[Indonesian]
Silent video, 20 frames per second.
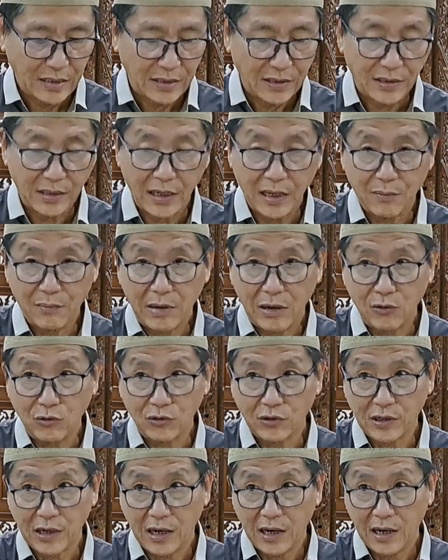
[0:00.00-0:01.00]
Saya
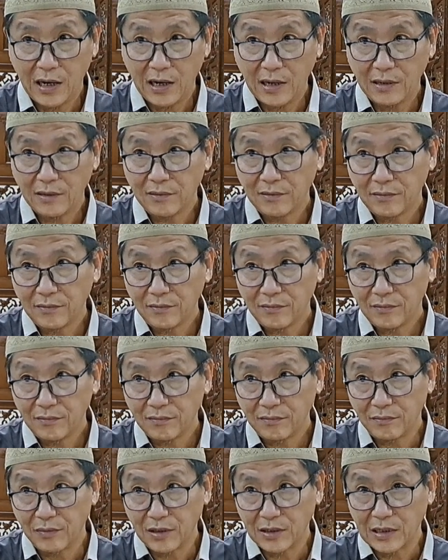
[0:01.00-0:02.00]
barusan
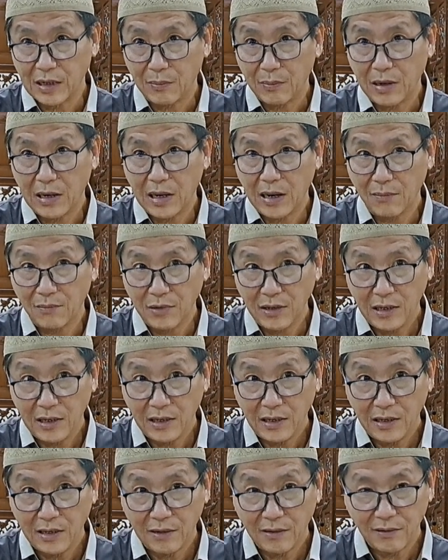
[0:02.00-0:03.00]
bersama
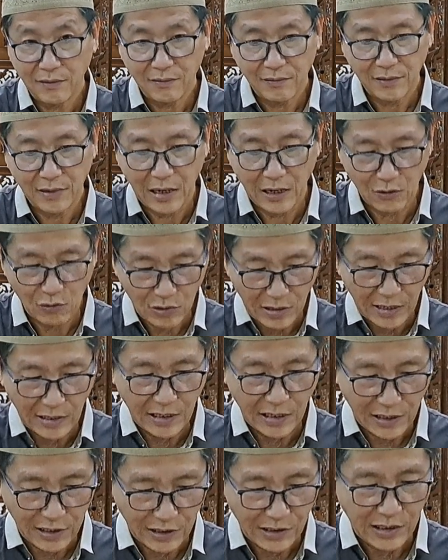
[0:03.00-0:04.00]
nabi lalu
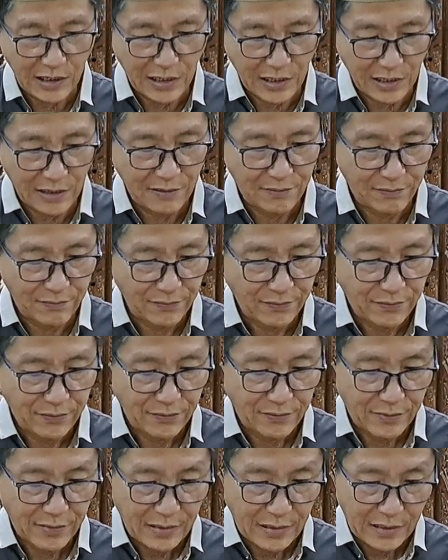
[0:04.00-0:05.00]
datang ke sini.
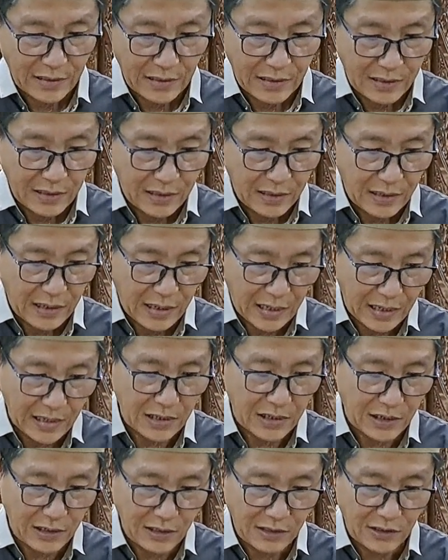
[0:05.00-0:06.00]

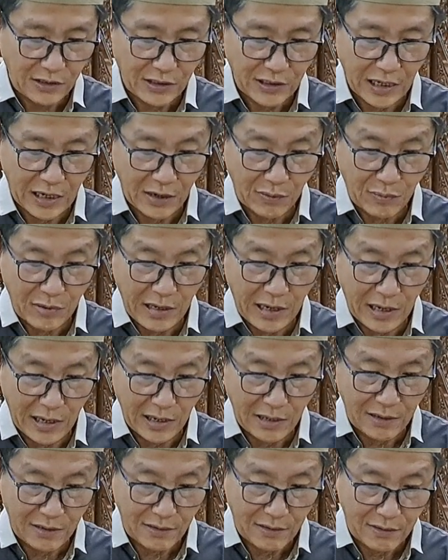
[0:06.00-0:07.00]
Hakon secara
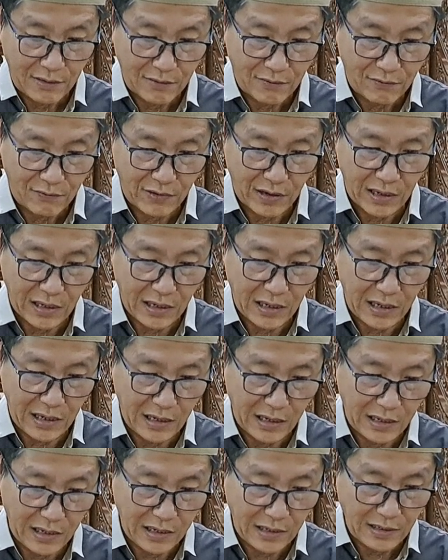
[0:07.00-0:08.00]
benar.
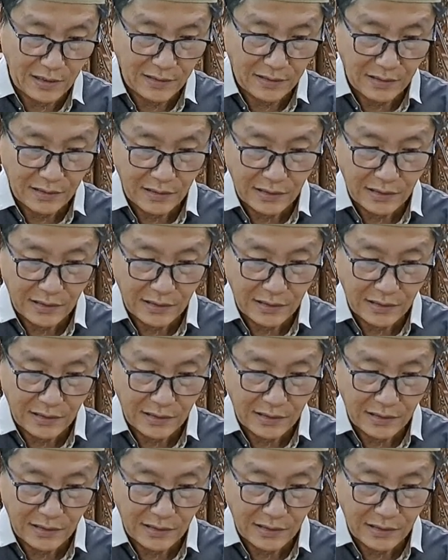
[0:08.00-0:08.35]
Fakal